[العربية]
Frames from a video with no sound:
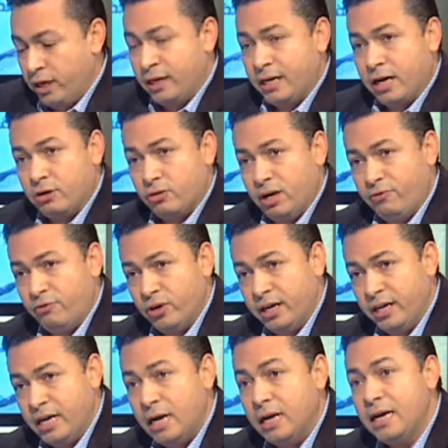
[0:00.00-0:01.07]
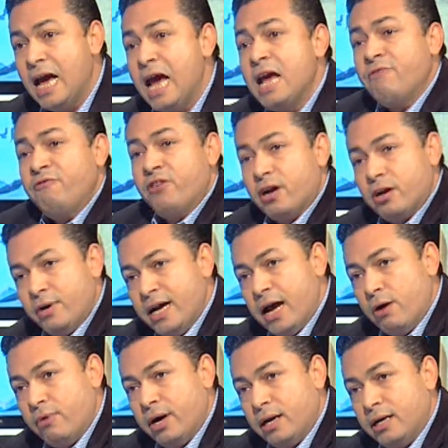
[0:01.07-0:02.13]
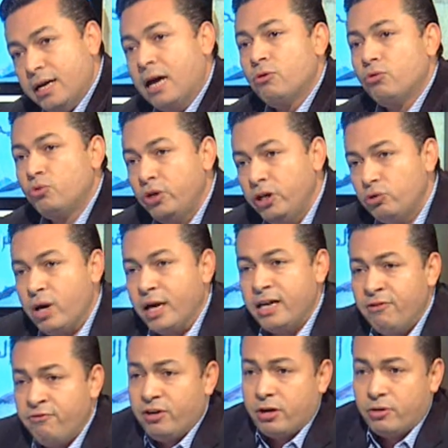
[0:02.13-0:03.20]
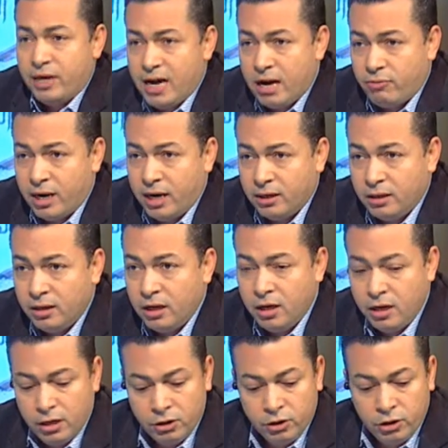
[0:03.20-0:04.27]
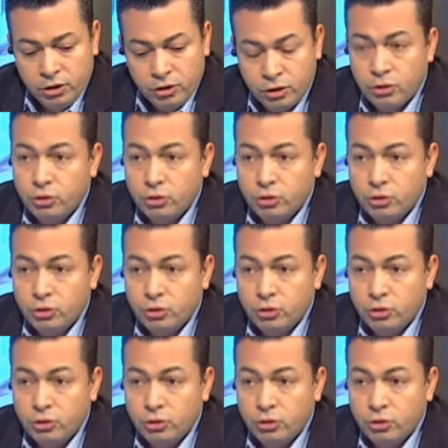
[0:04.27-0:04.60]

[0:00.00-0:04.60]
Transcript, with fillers: عندك روايه الفلانيه لا ينفي الروايه اولا نحن نريد ان ينفي الروايه اولا لا ده